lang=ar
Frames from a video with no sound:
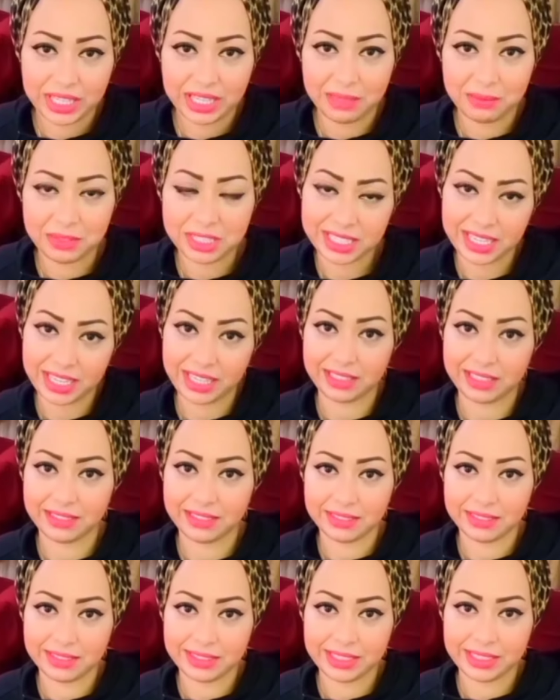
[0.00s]
الميزان
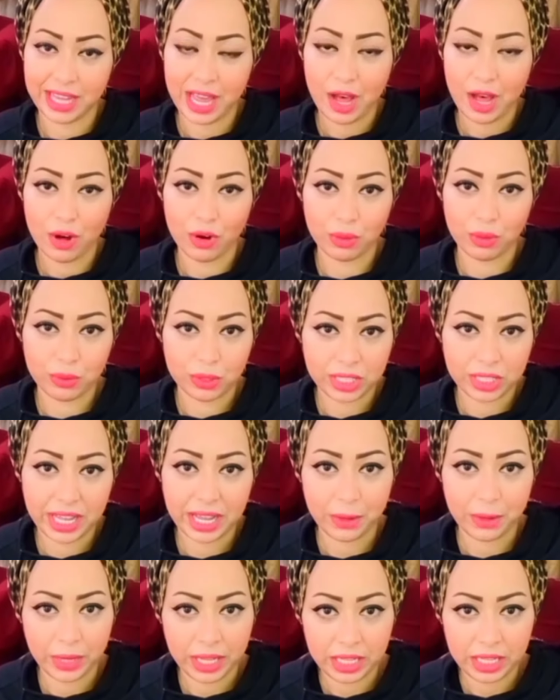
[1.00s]
هو برج
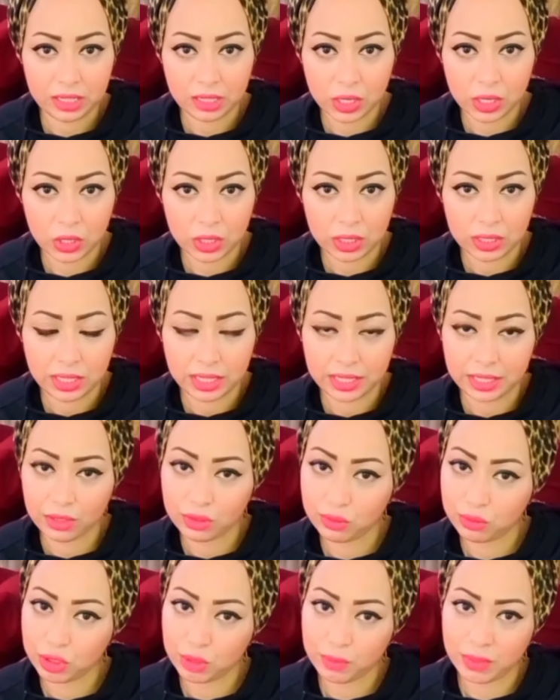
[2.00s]
هوائي اه لكنه
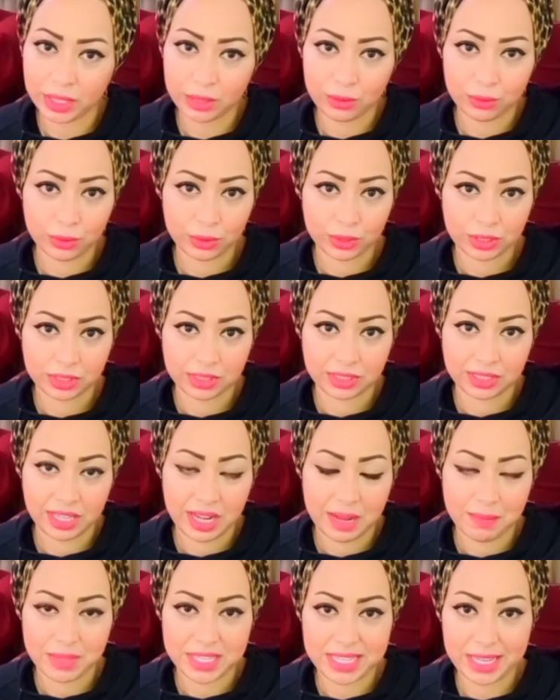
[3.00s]
مش مجنون
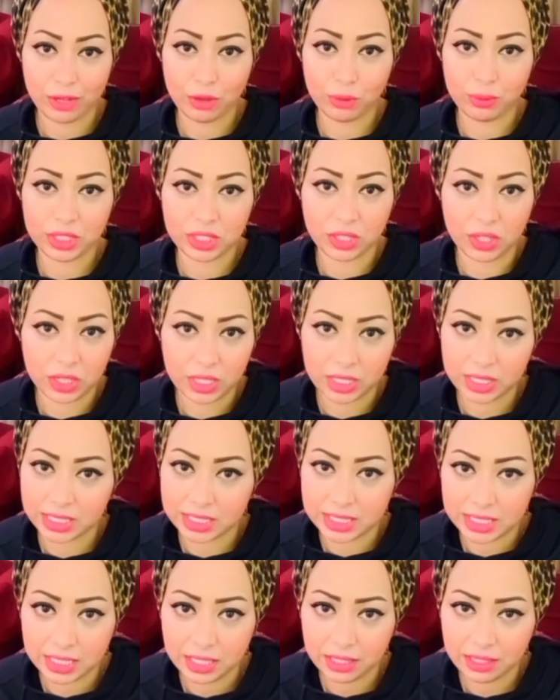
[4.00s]
مزاجه بيتغير
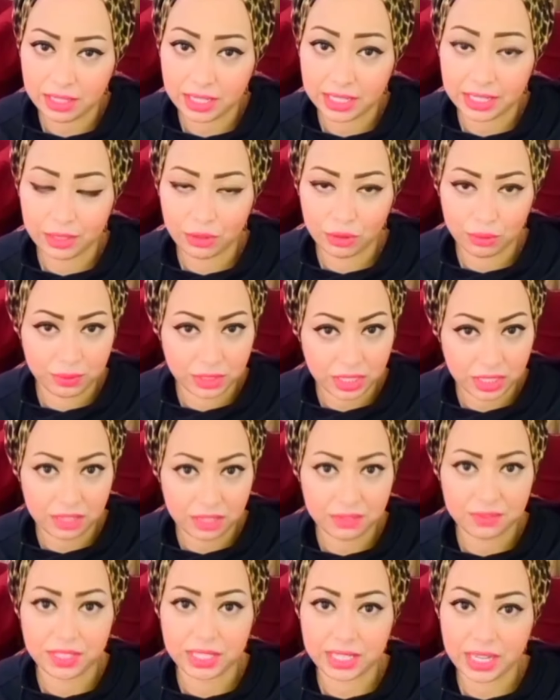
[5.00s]
كتير لكنه بيعرف
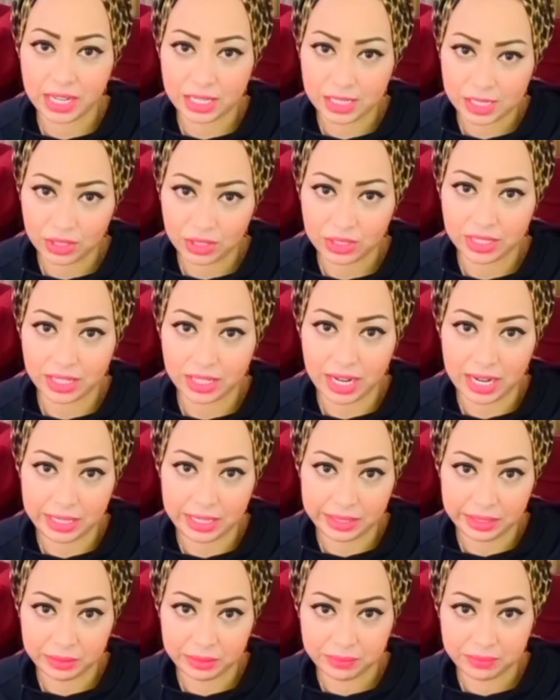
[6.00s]
يرجع يسيطر عليه
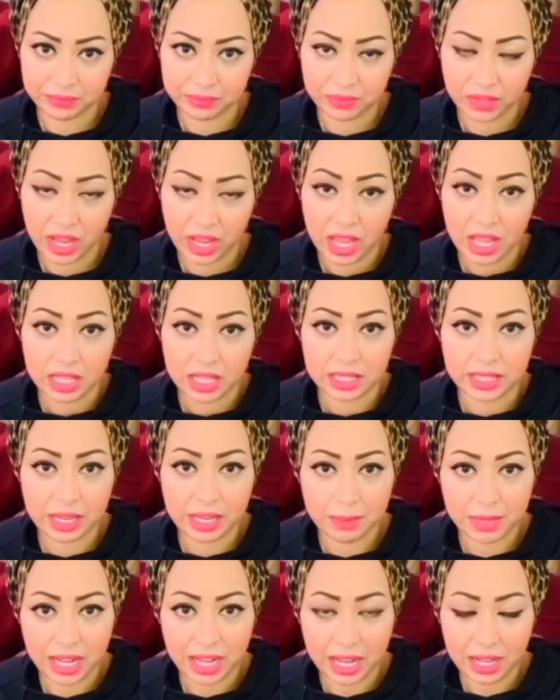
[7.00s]

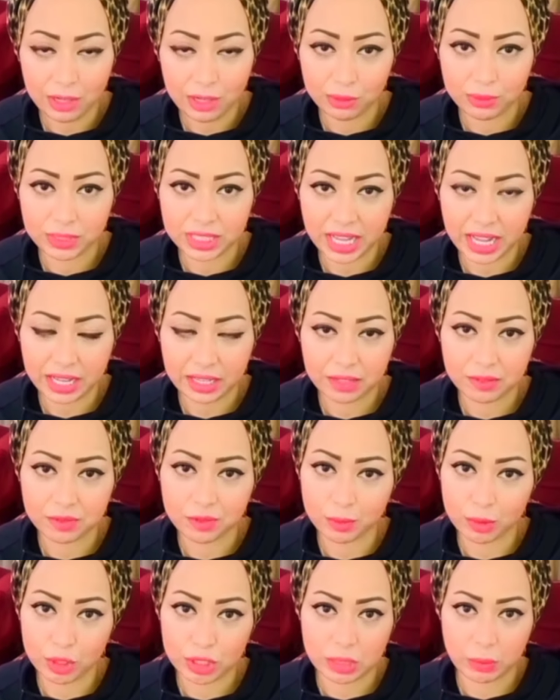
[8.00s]
دايما عقله بيتحكم في
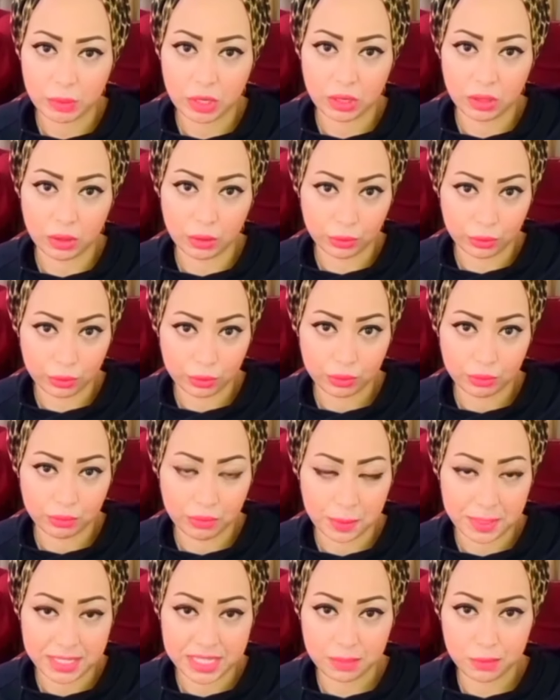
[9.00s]
معظم قراراته ما
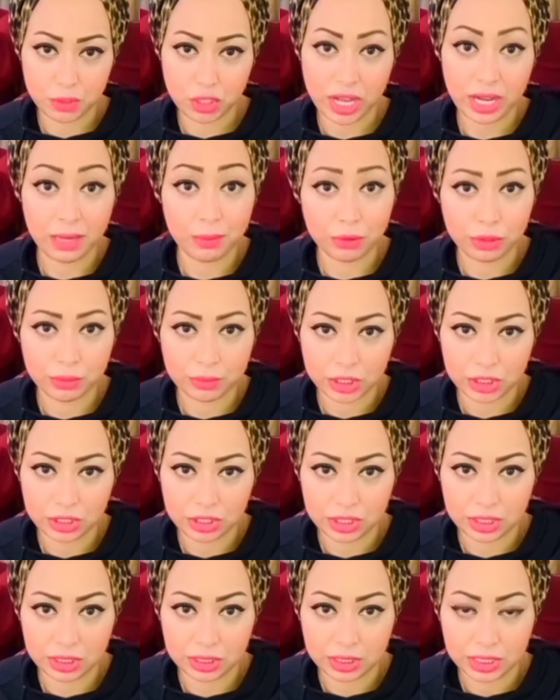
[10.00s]
بيسيبش قلبه
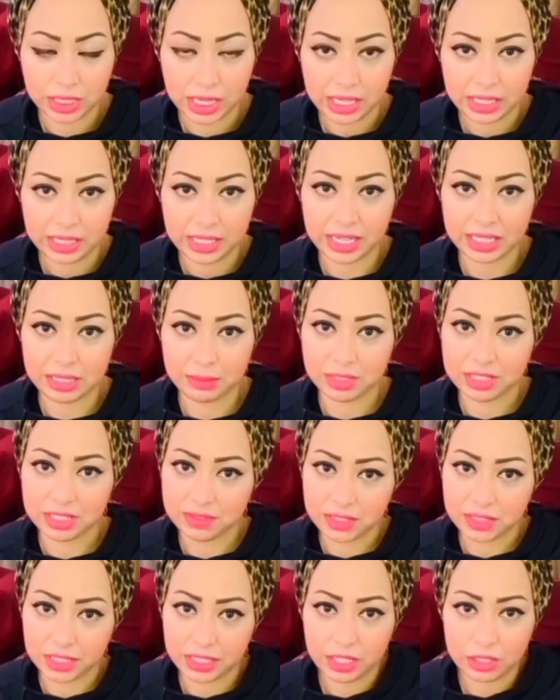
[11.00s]
يمشيه يعني ما
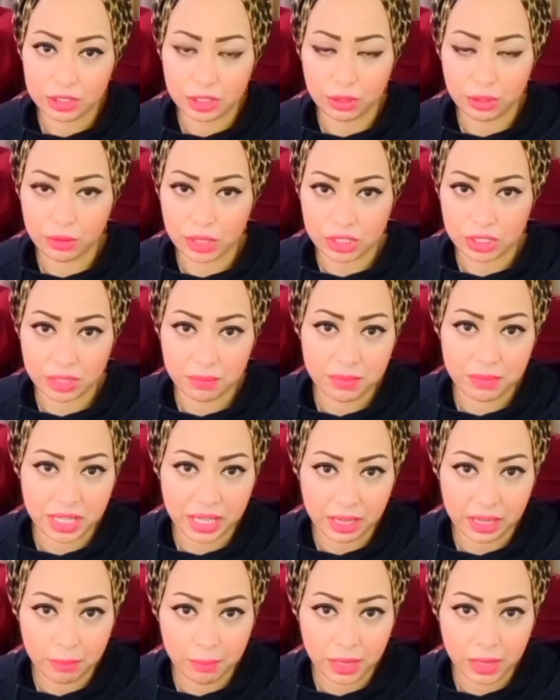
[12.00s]
تفتكرش انه عشان
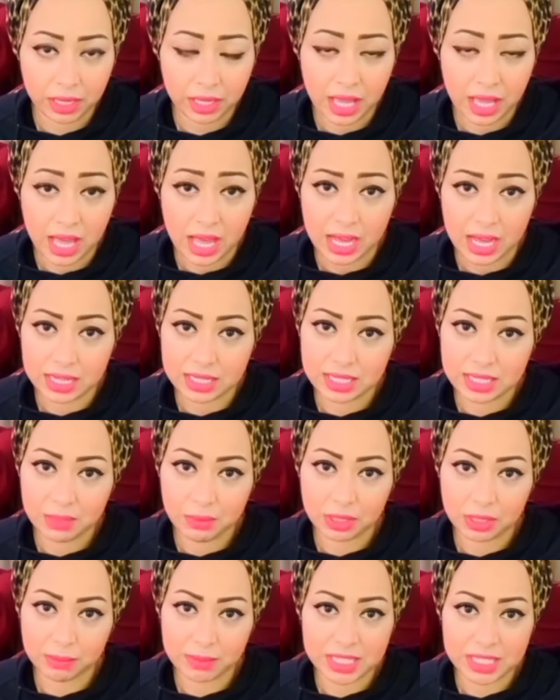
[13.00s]
بيحبك
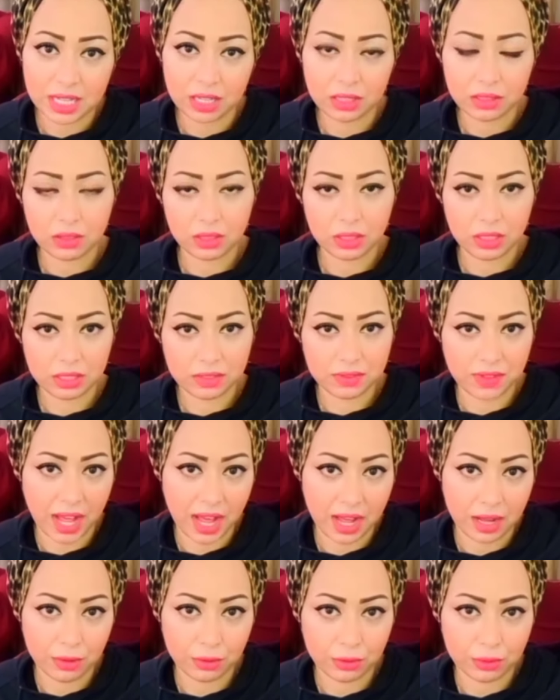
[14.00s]
هيسيبك مثلا تغلط في
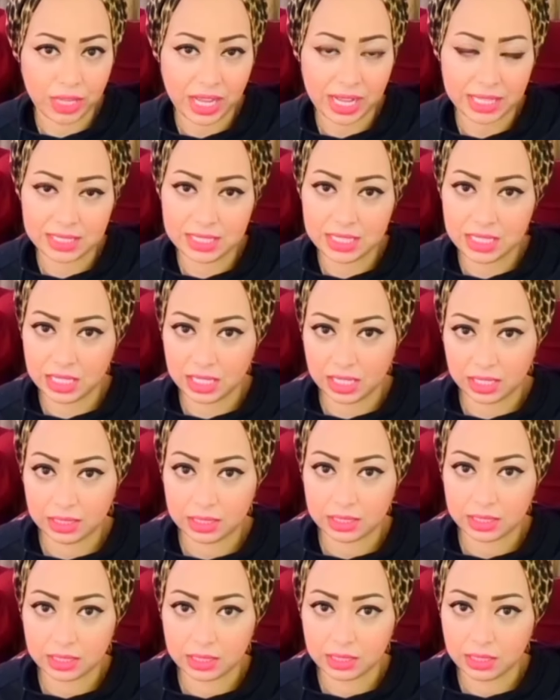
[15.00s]
حقه
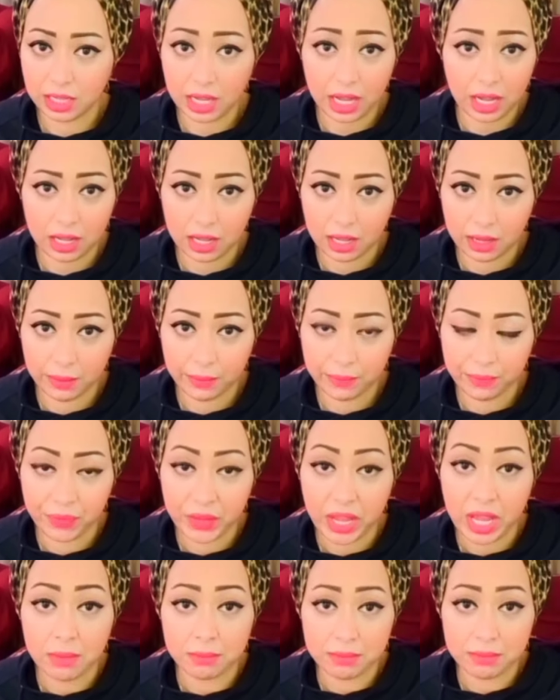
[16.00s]
ويعديلك لا
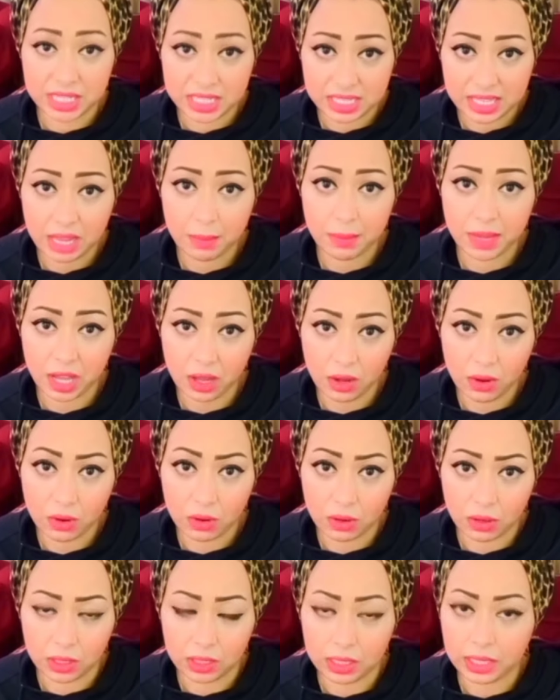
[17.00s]
بيسامح اه
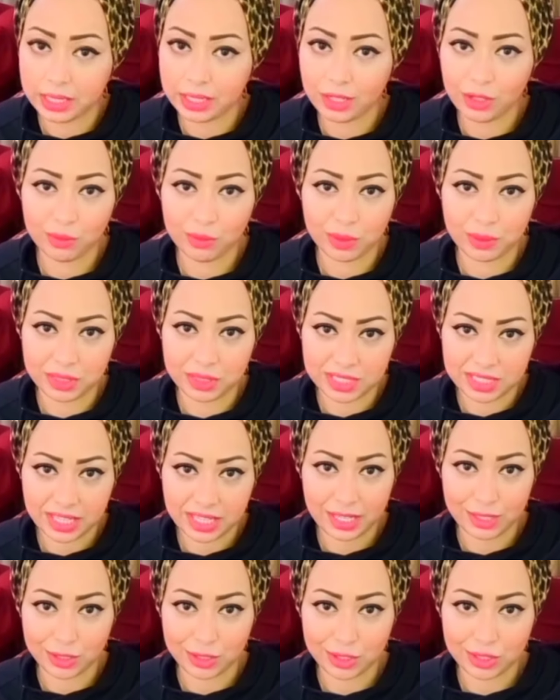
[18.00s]
لكنه ما
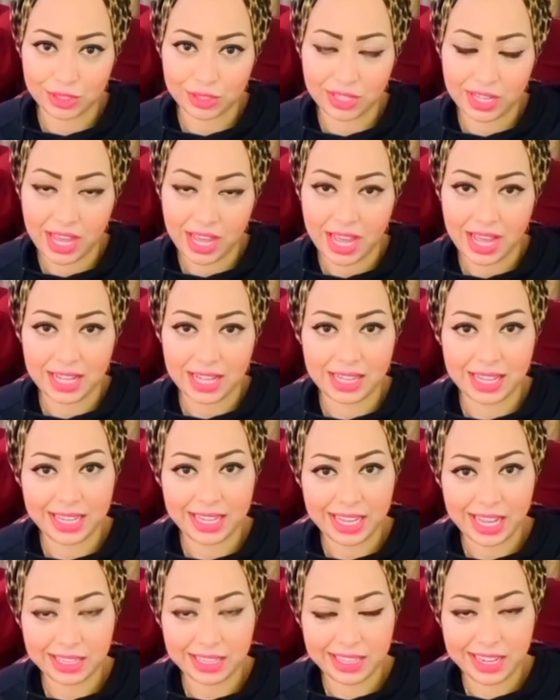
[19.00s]
بينساش هتلاقيه
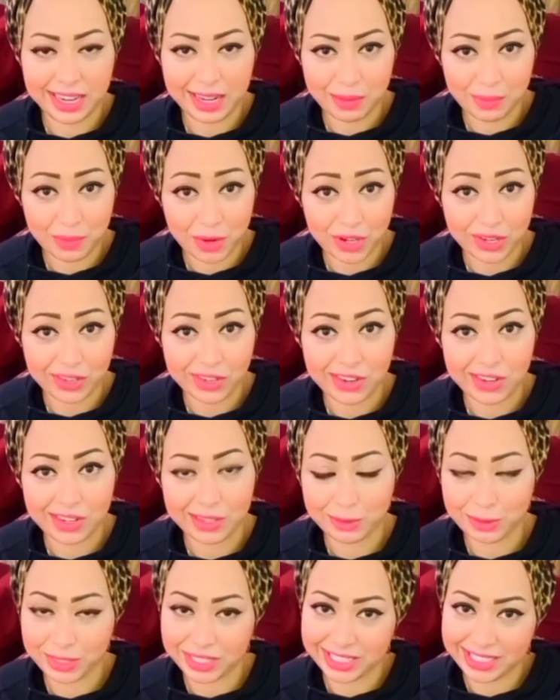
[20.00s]
عدالك مرة
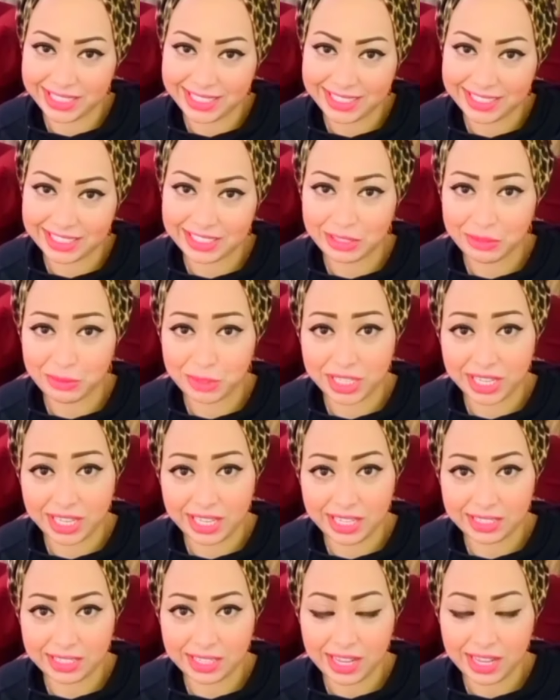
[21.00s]
واتنين
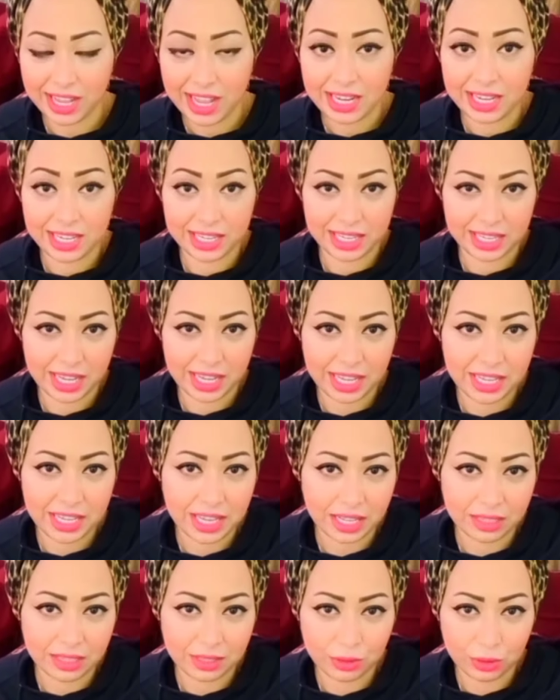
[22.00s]
وتلاتة لكن هيجي
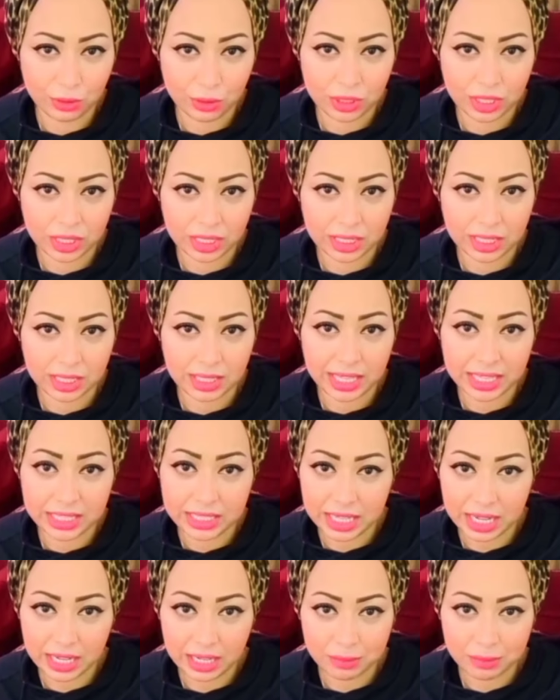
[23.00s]
عند نقطة كده تلاقيه
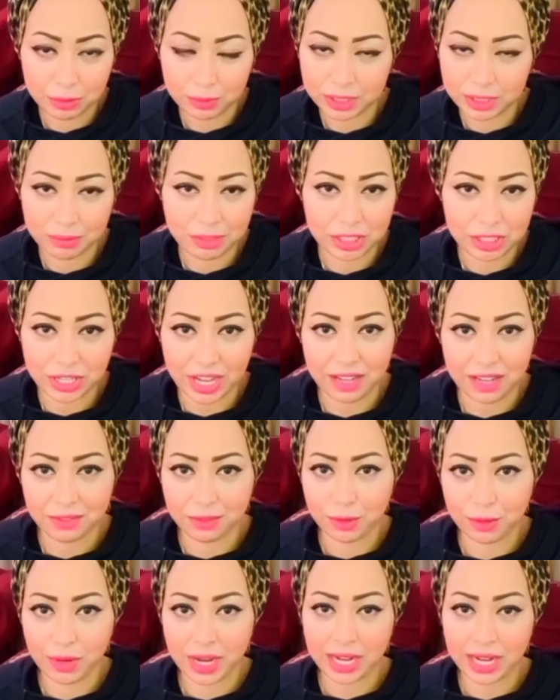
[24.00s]
قلب وما تبقاش عارف
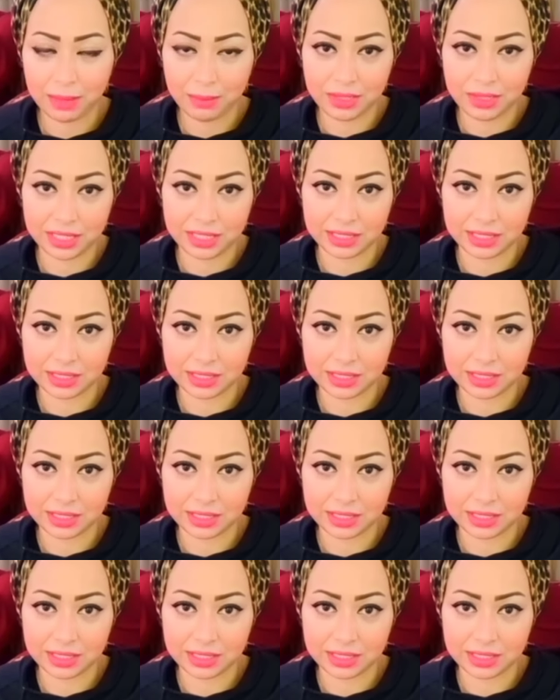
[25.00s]
هو قلب ليه